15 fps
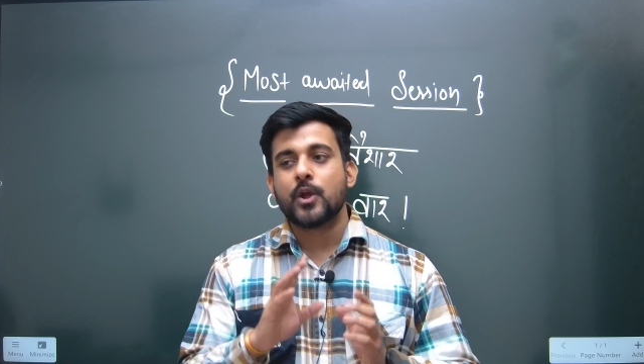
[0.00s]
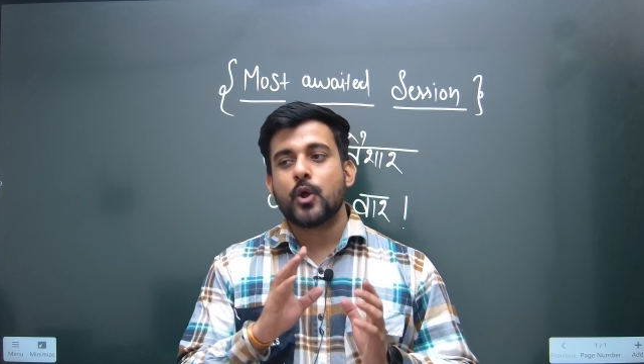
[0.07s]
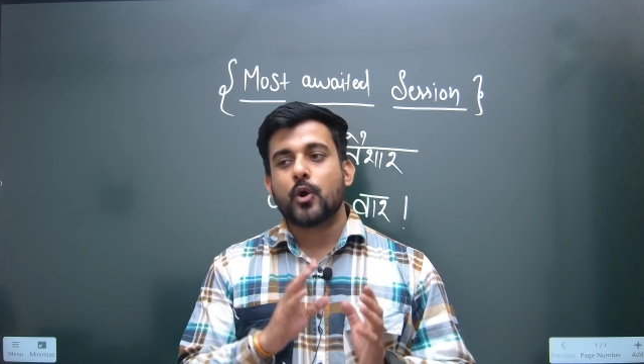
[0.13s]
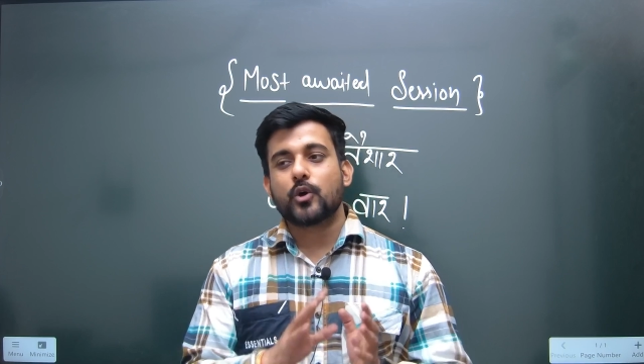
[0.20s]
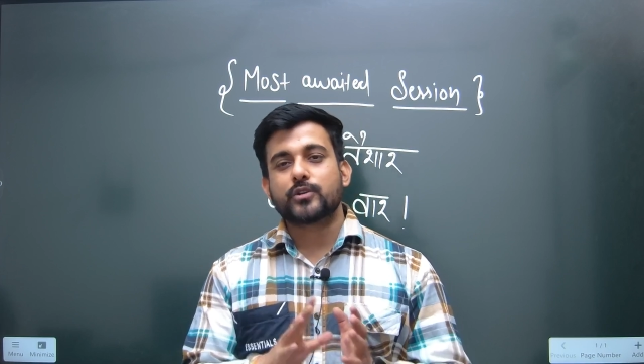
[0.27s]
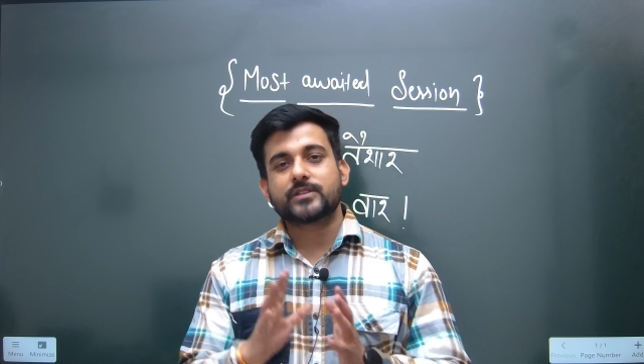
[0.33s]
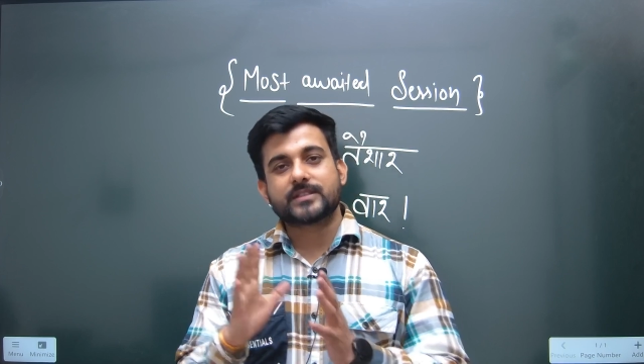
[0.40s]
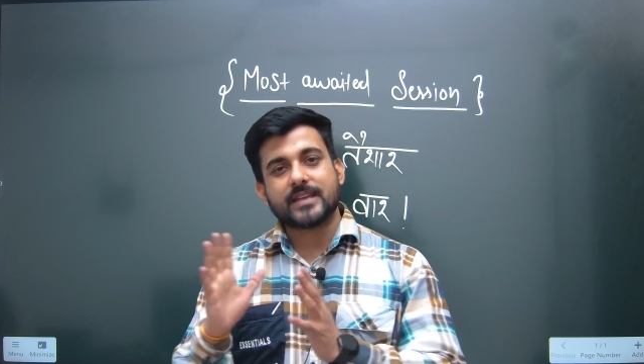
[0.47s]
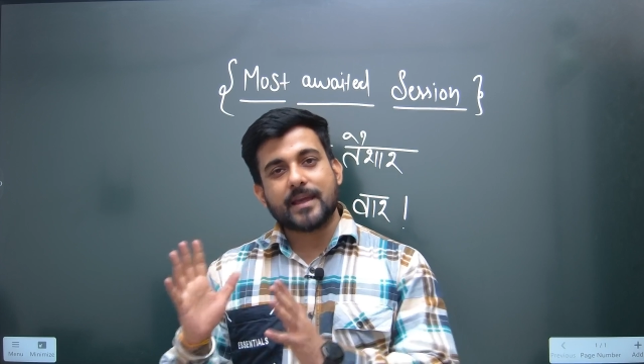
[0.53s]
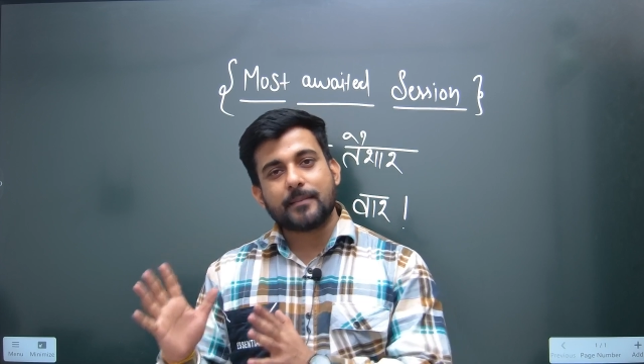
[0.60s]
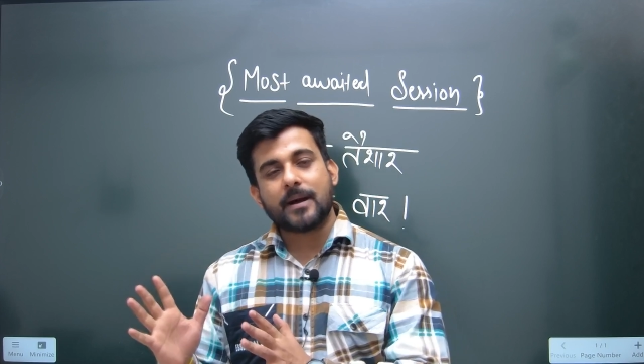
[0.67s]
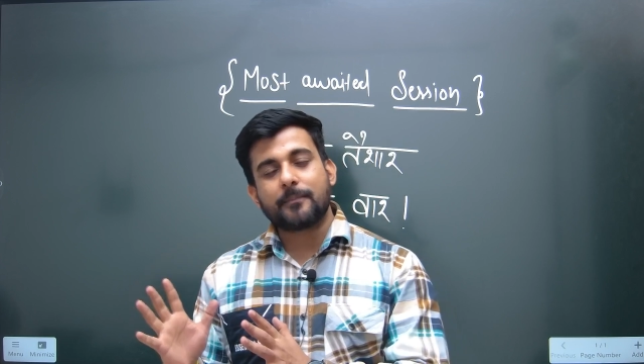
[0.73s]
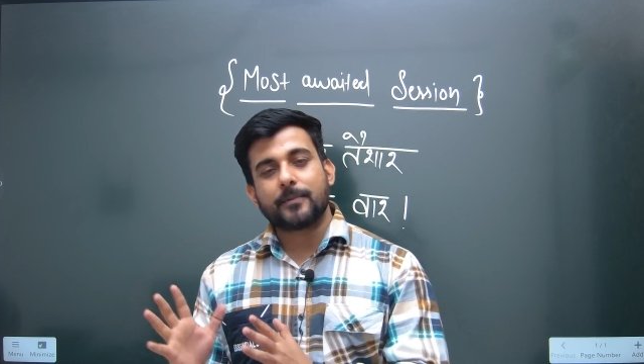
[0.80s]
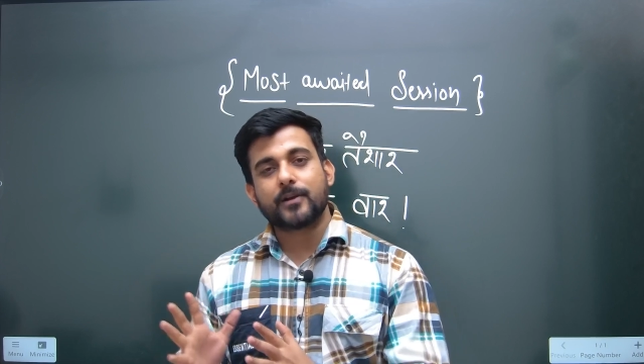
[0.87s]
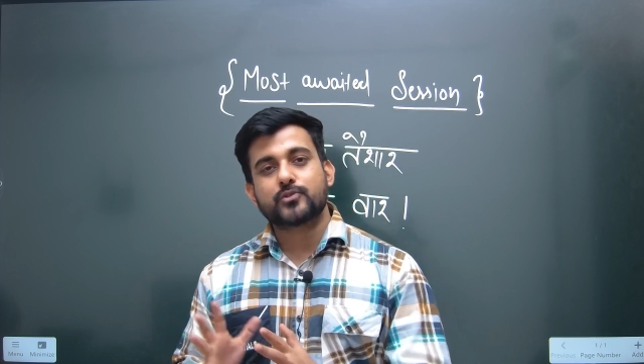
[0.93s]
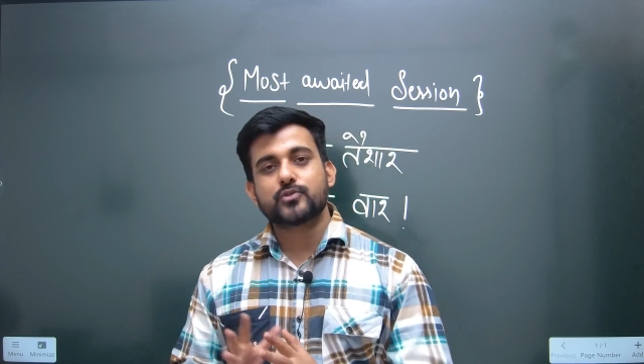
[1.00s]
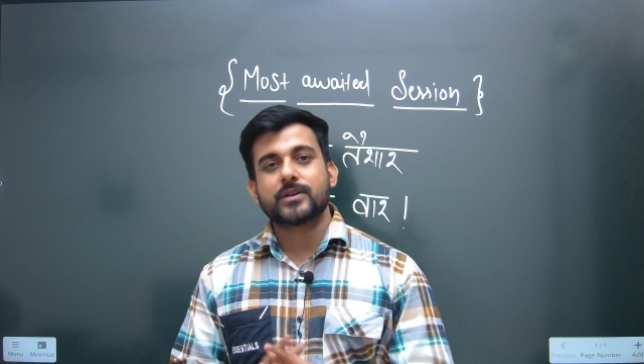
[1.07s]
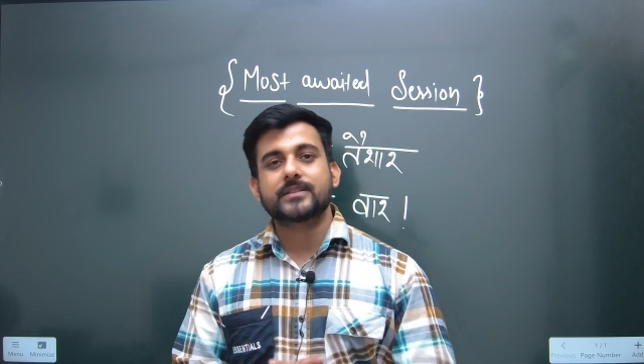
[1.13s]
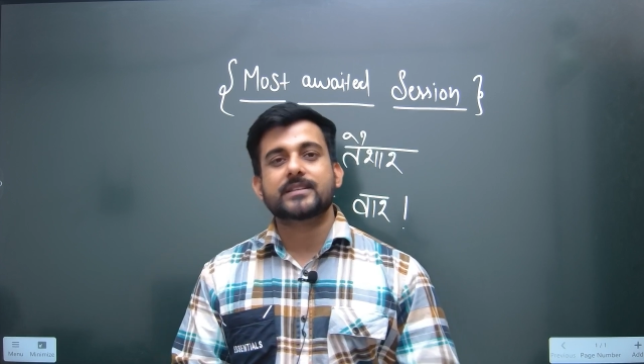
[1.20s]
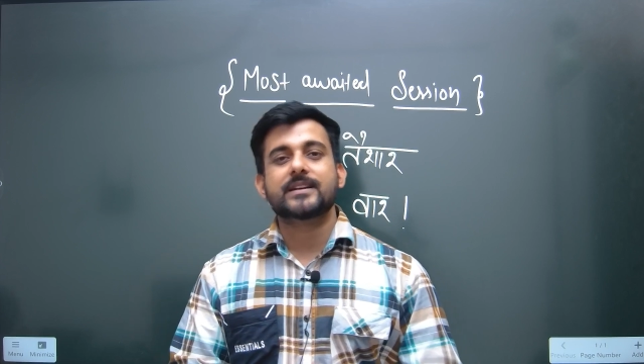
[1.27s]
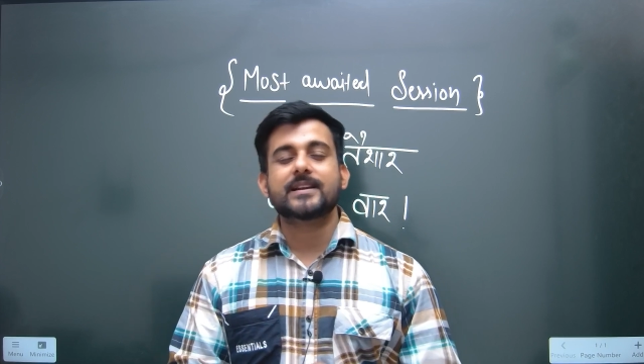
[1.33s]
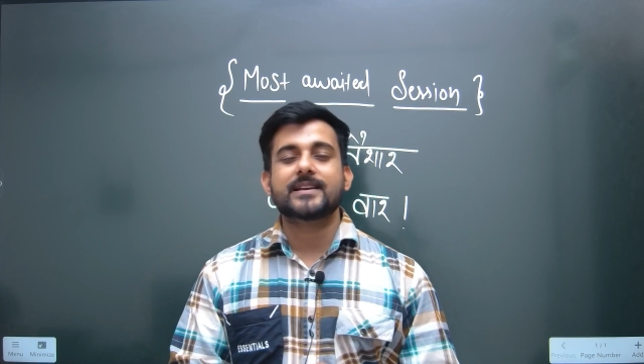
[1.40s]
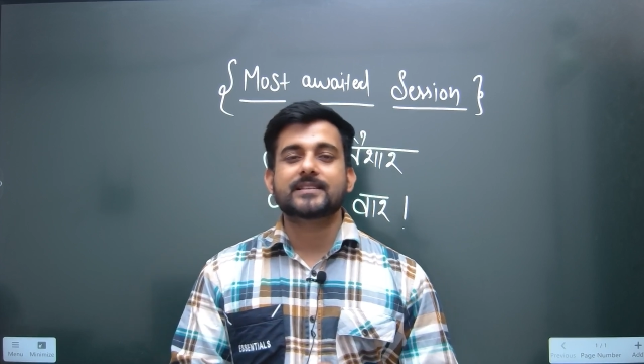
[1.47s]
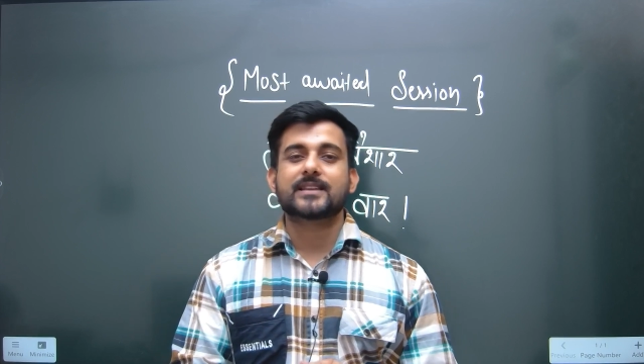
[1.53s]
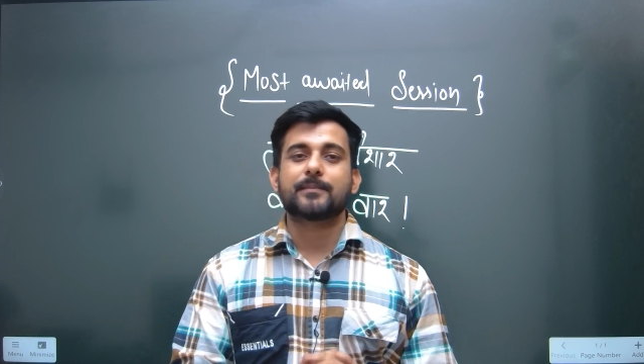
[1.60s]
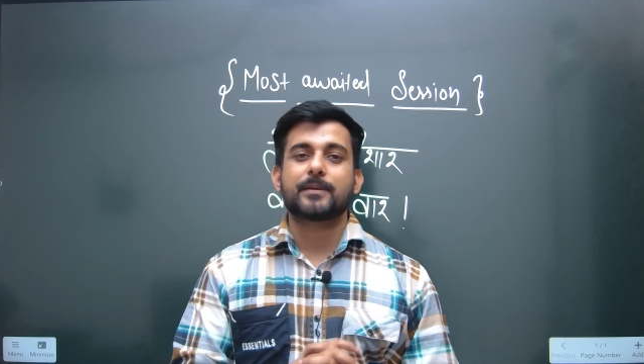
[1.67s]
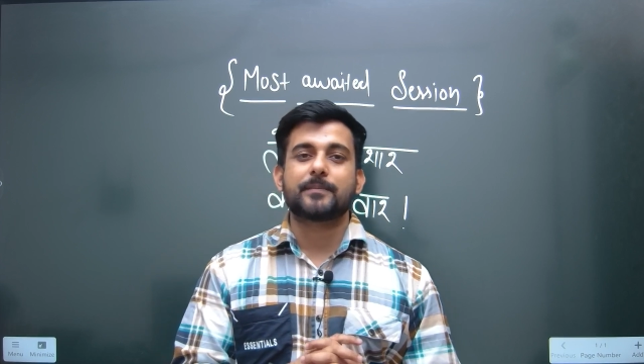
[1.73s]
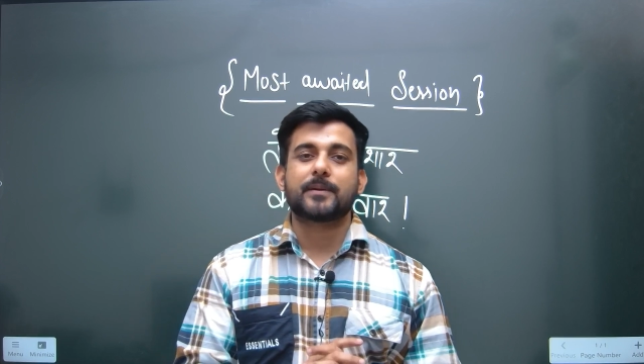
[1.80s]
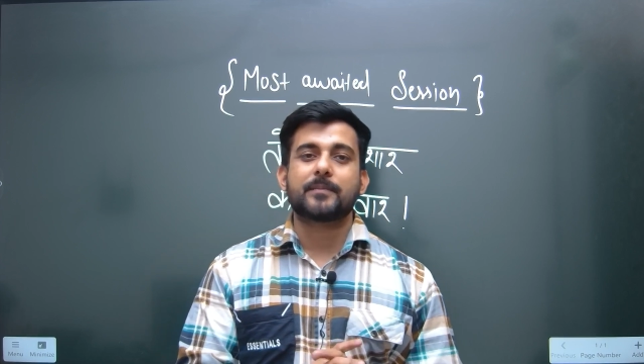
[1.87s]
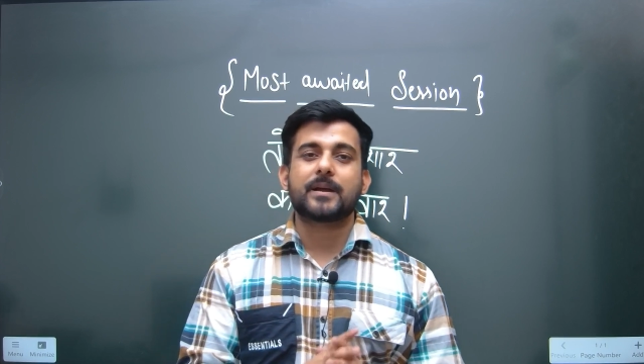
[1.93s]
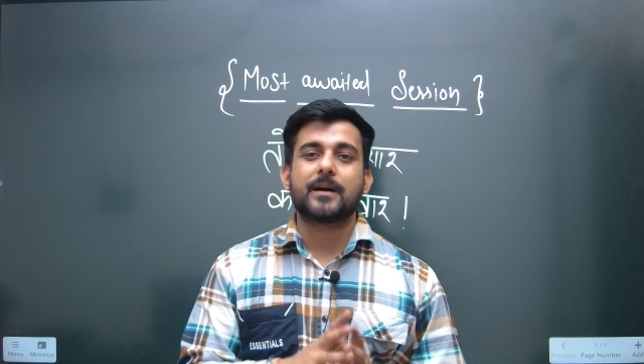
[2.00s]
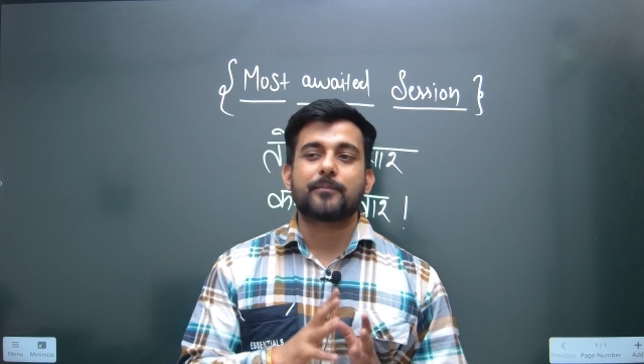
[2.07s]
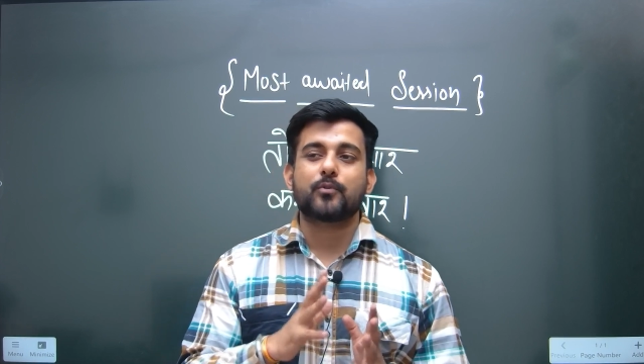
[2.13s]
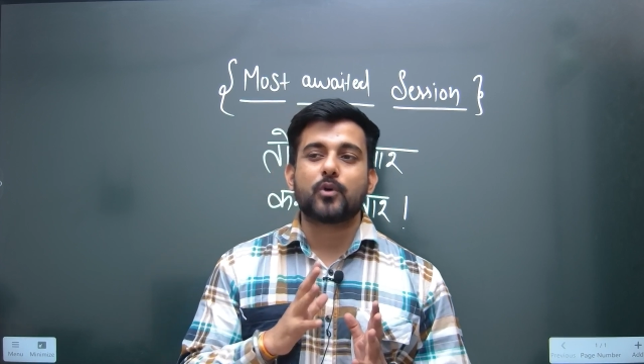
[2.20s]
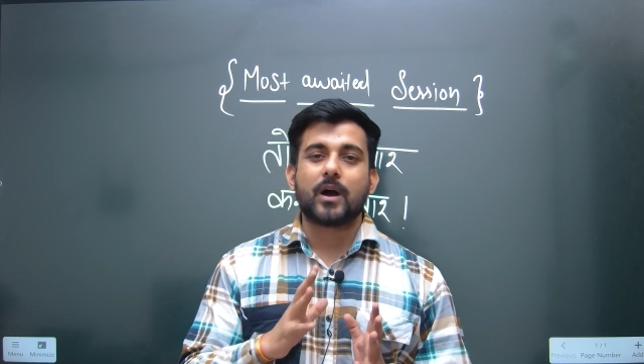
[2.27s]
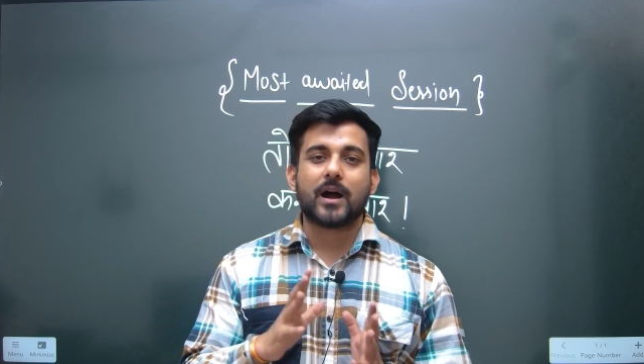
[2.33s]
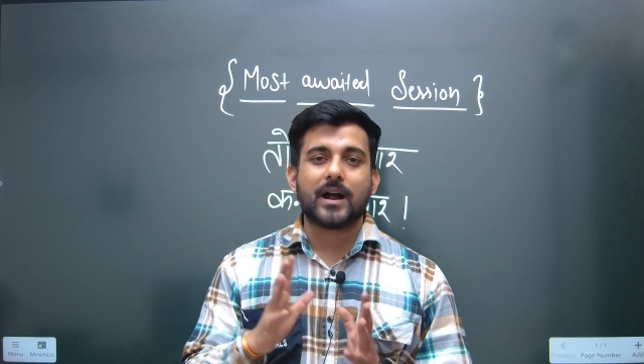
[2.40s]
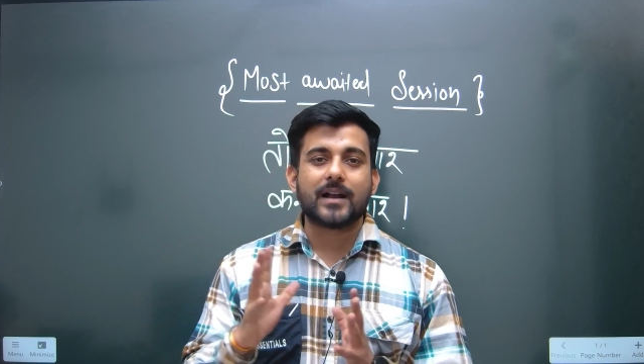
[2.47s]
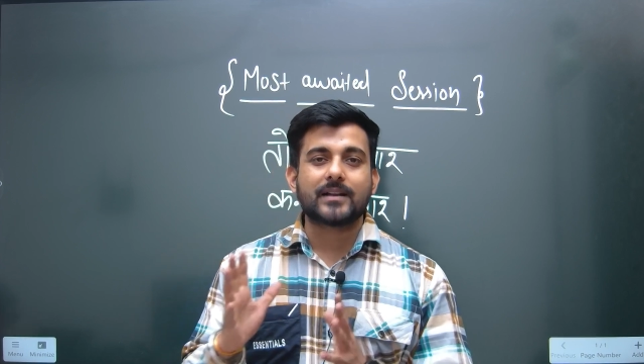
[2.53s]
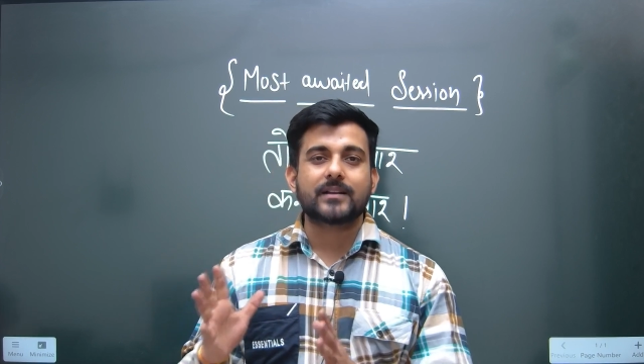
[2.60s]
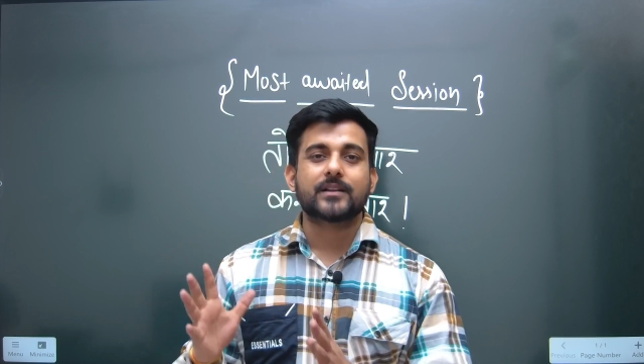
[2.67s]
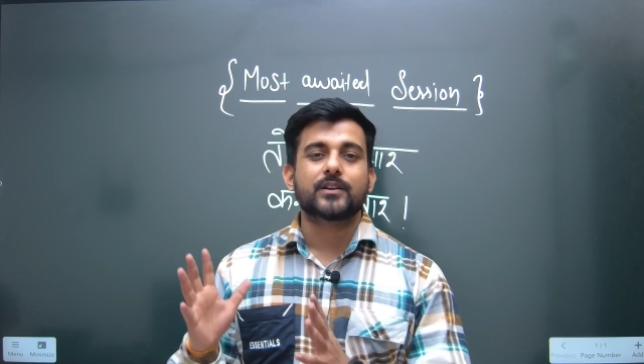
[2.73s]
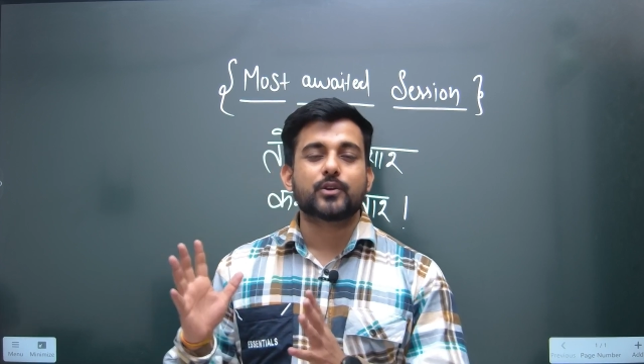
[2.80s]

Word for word: और सेम आपका जो है सीडीएस के पेपर में आपको आठ